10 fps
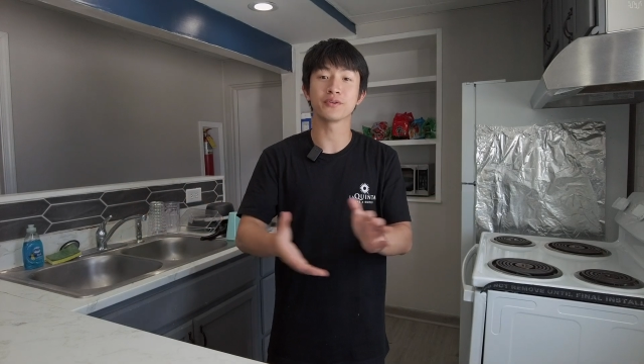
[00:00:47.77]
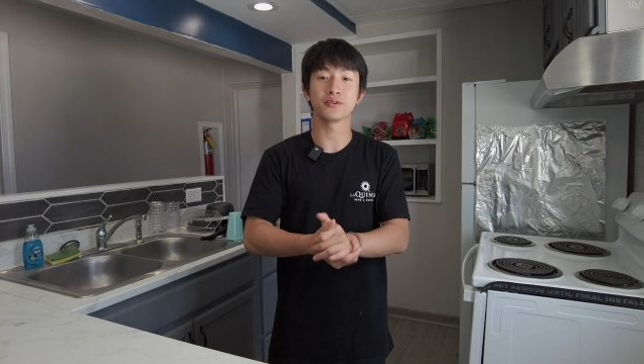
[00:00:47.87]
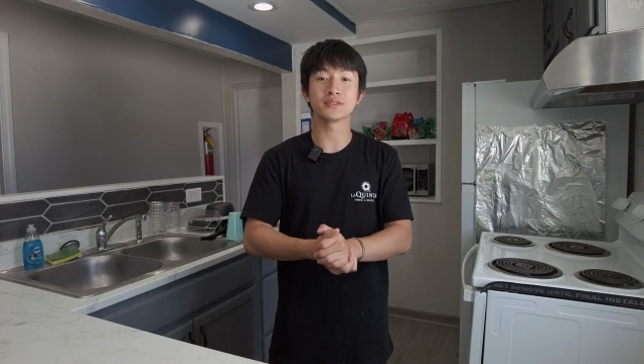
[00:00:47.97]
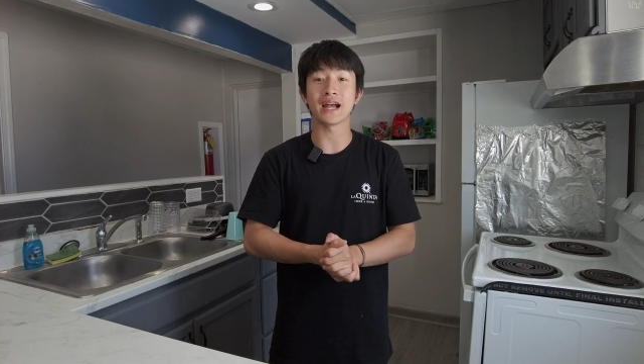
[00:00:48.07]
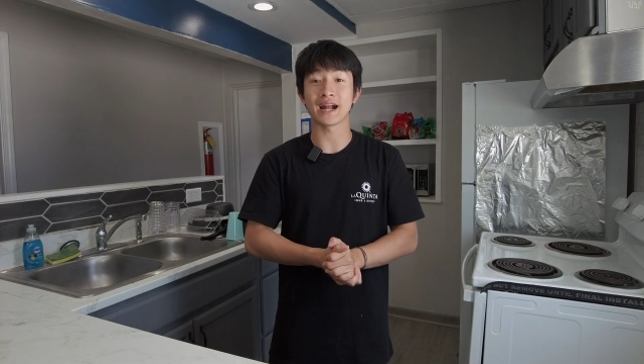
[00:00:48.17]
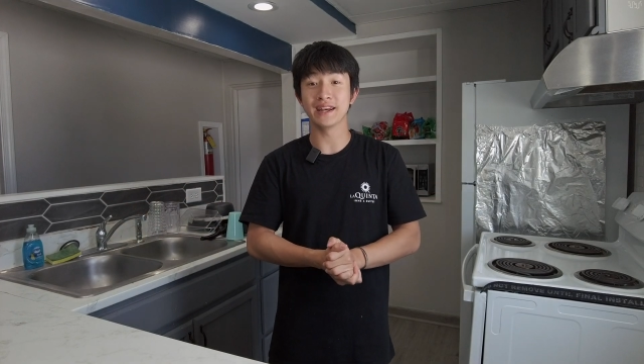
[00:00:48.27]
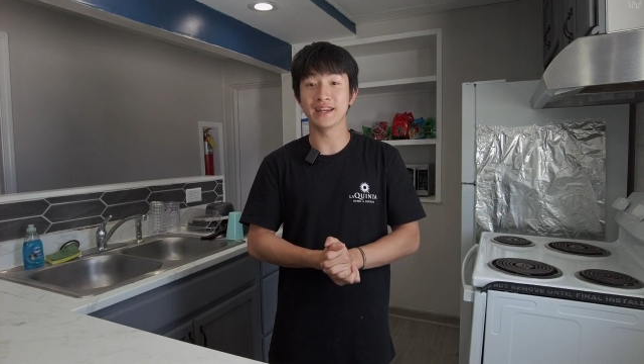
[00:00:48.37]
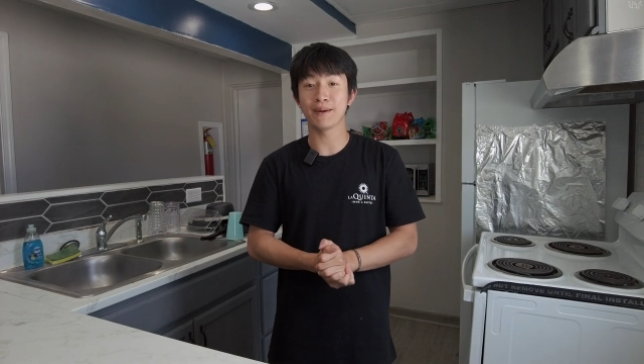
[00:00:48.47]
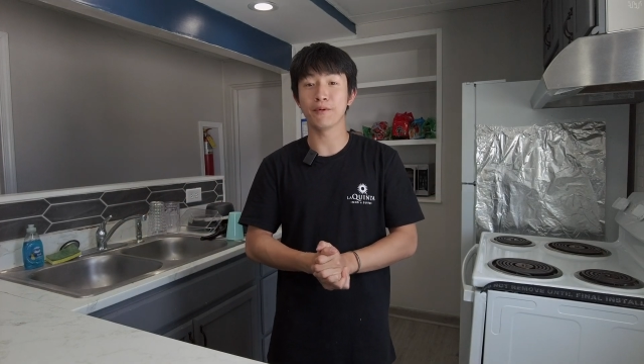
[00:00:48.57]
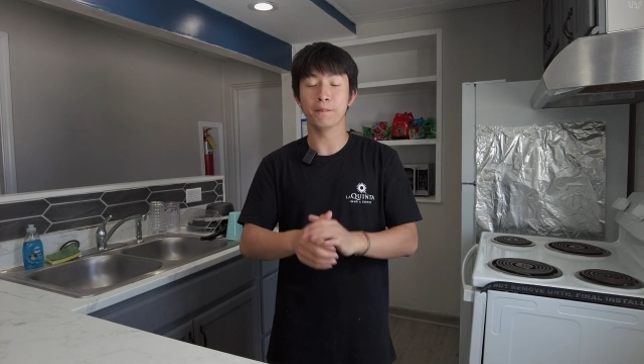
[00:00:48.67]
รู้จักกัน
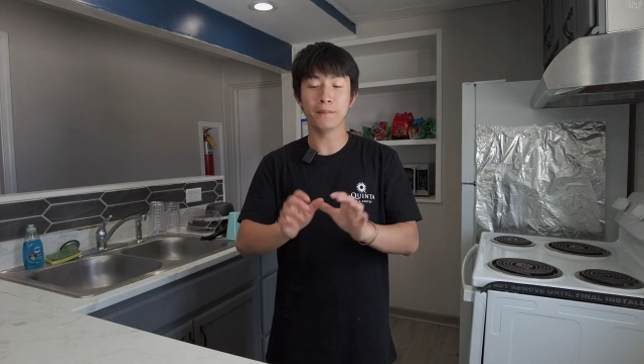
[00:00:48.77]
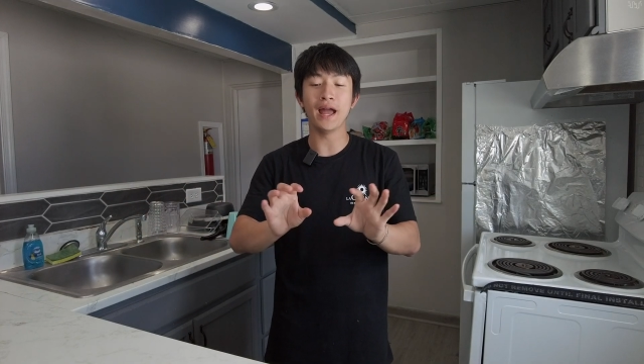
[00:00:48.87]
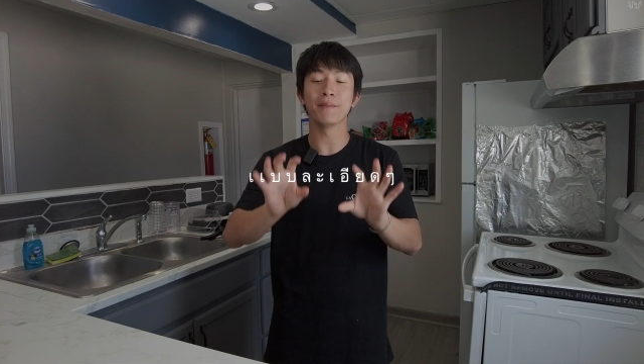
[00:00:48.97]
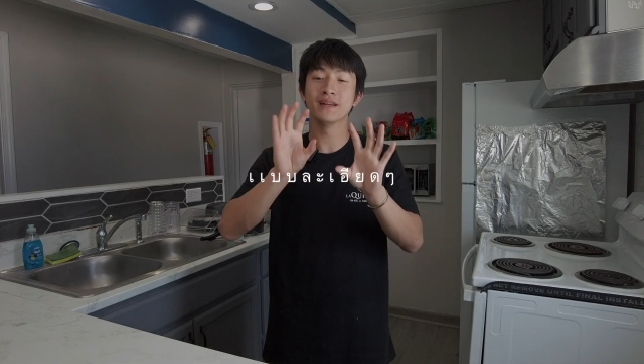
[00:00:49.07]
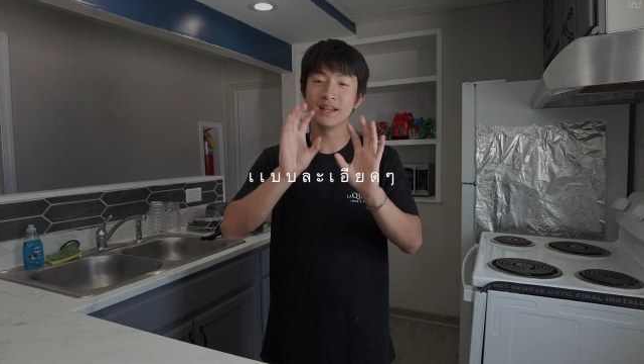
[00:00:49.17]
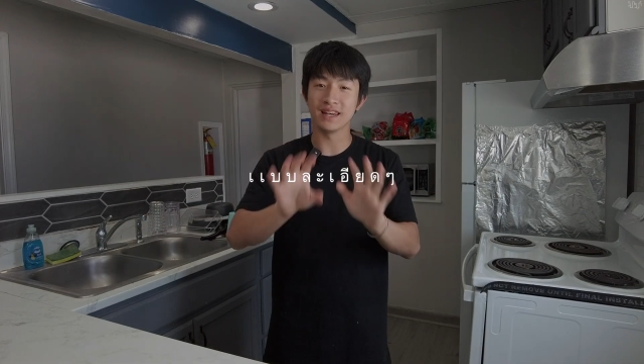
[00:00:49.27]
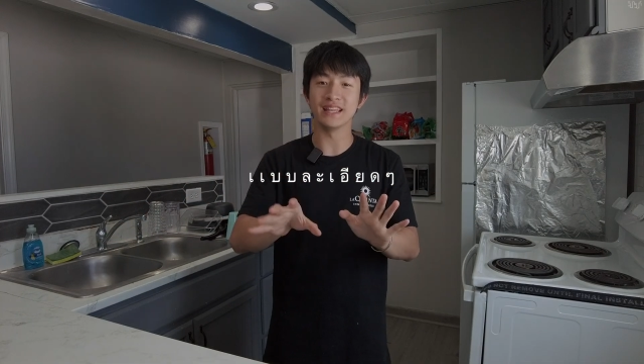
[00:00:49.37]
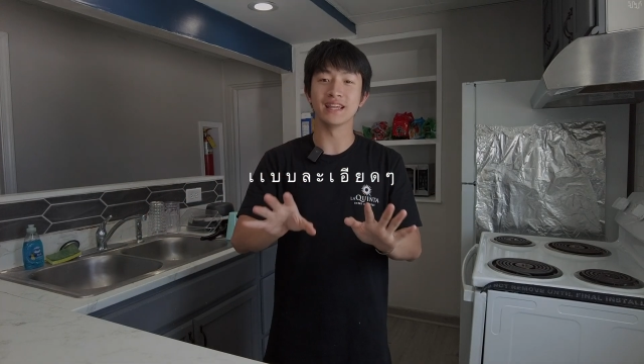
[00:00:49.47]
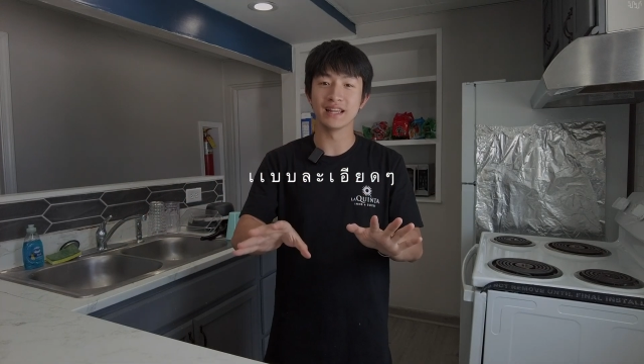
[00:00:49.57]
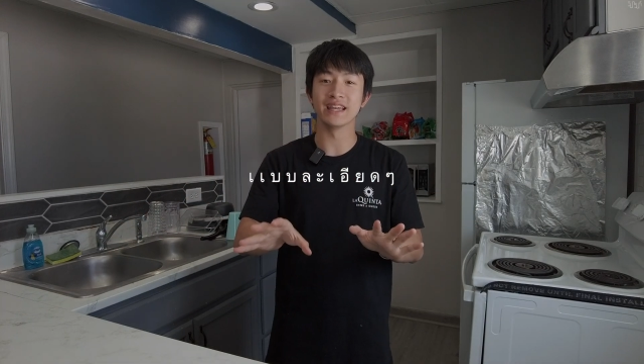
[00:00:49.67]
นะครับผมแบบละ
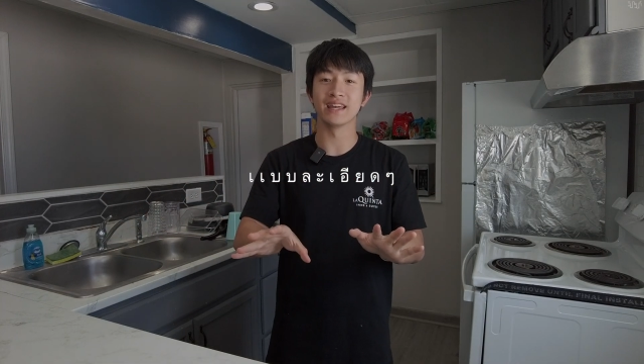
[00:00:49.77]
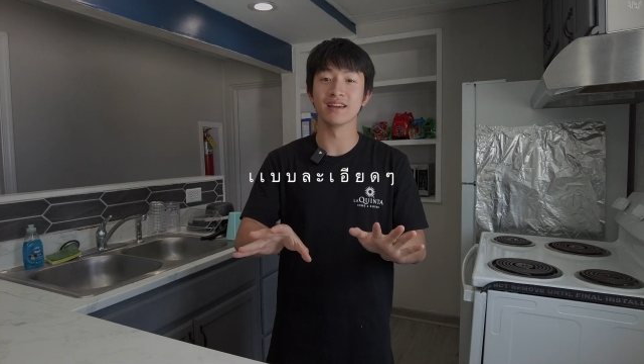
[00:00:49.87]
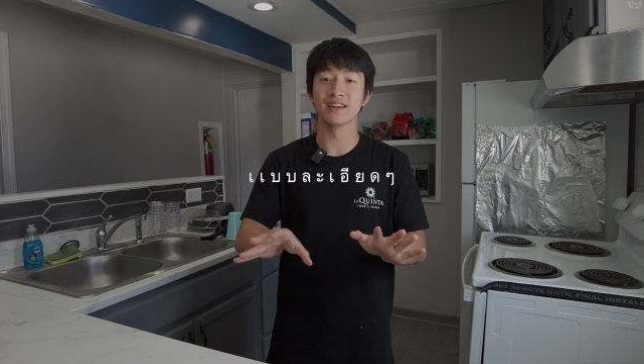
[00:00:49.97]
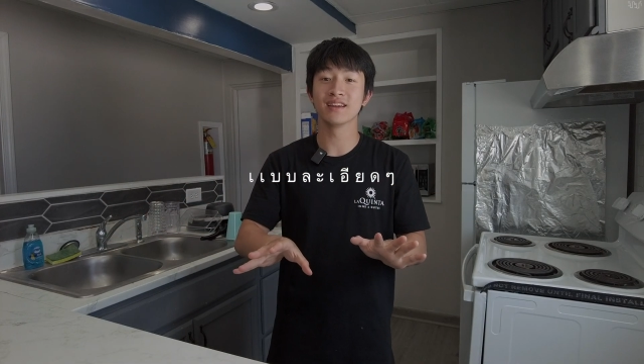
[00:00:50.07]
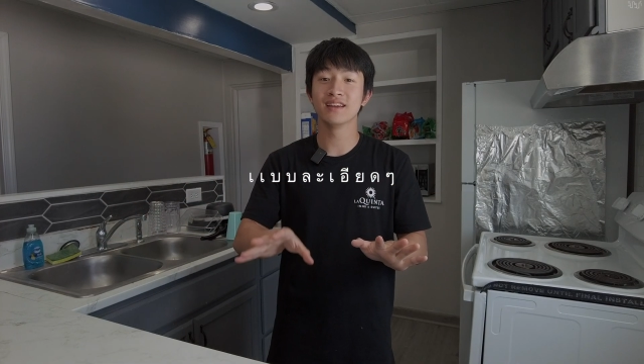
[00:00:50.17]
เอียดเลย